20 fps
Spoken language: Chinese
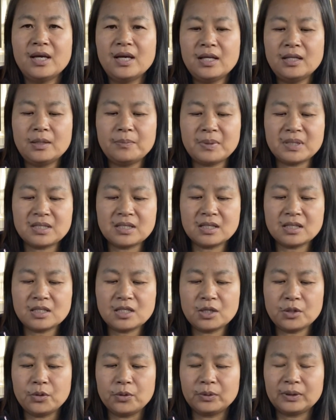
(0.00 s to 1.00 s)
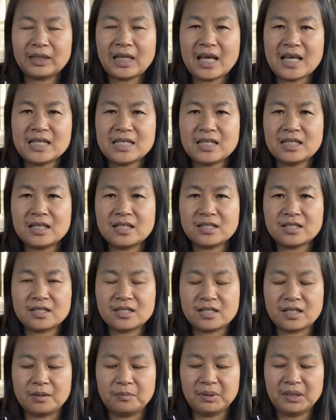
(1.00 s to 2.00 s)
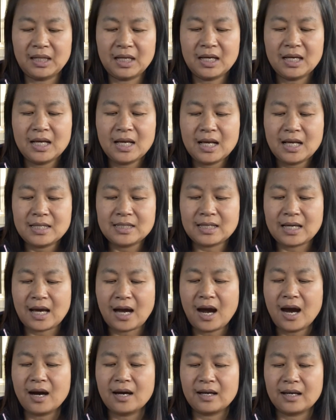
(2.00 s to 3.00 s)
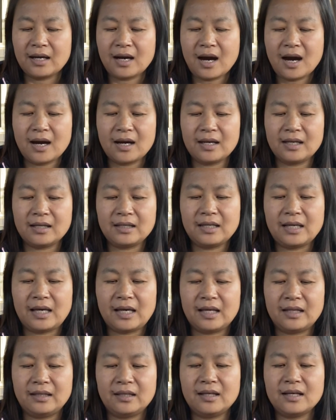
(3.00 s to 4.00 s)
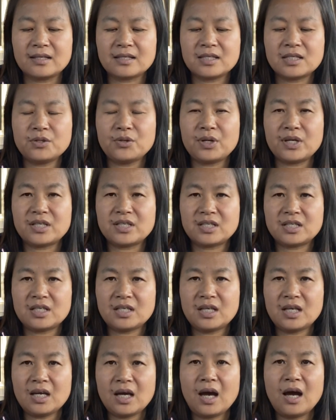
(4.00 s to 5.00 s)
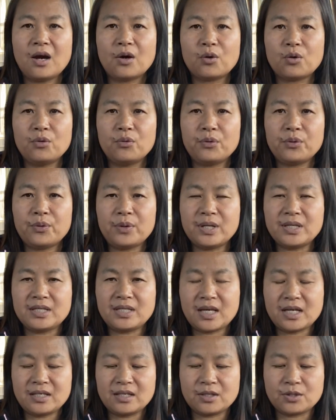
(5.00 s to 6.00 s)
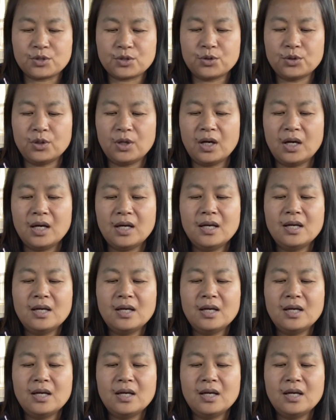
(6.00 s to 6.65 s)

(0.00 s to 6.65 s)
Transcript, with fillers: 那么曾庆红担心的是什么呢？在二零二零年的四月十一号，郭文贵先生说。